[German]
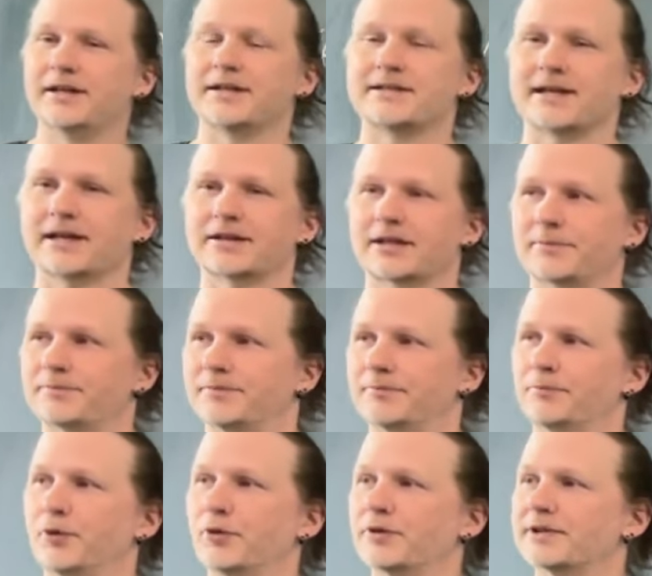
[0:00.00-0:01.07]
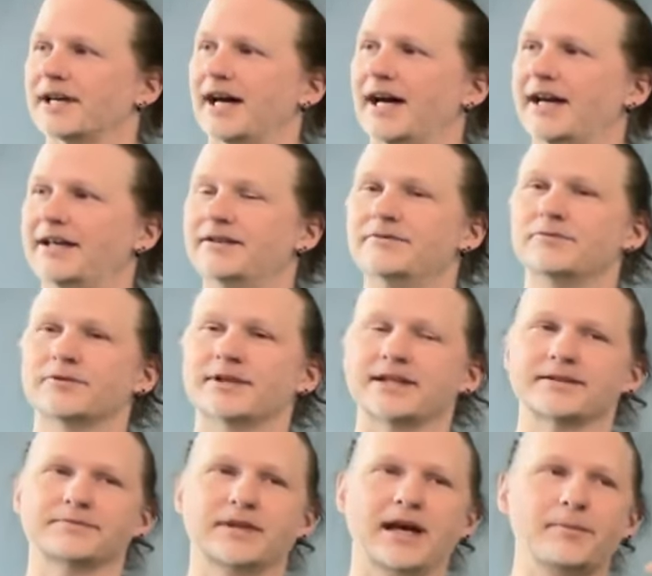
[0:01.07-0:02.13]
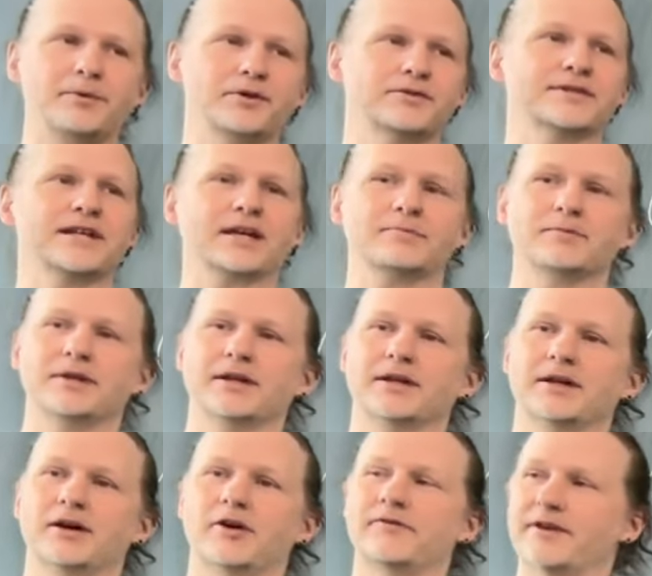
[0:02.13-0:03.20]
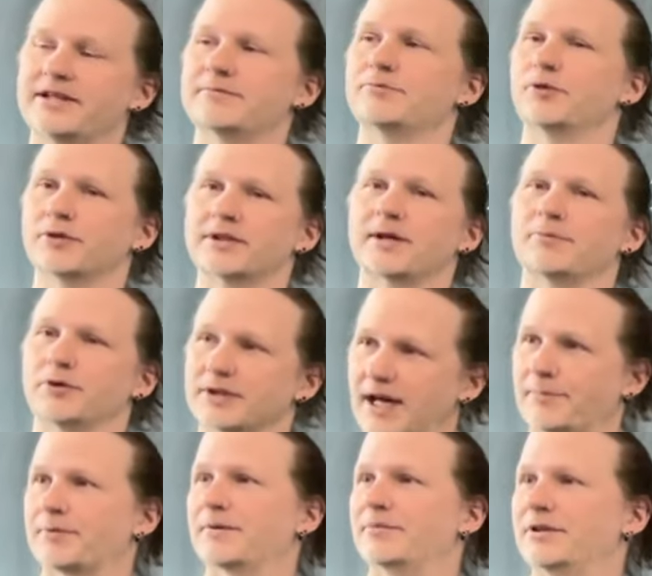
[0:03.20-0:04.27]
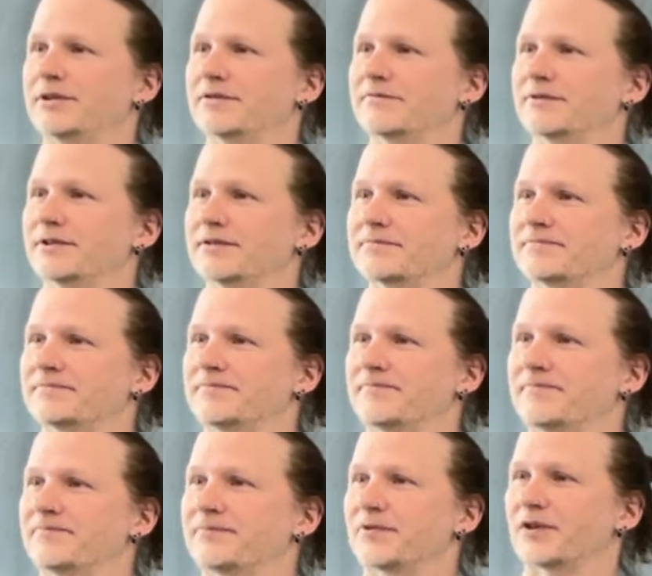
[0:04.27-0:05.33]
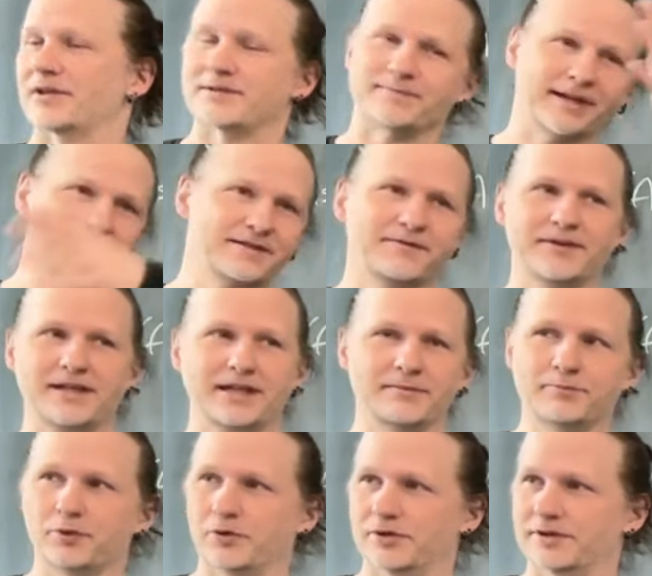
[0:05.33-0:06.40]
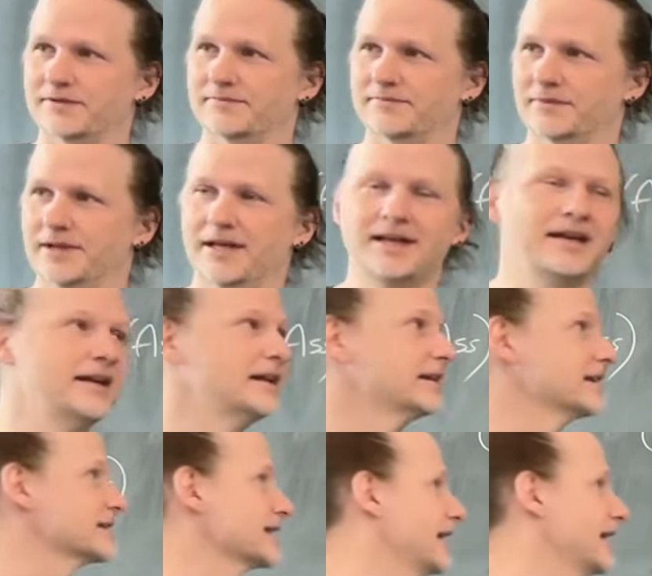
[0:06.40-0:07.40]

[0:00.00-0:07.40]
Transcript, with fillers: ich sage, gibt einen Punkt rein und die Abbildung sagt mir, auf welchen Punkt der Punkt abgebildet wird. Das macht sie für jeden Punkt. Das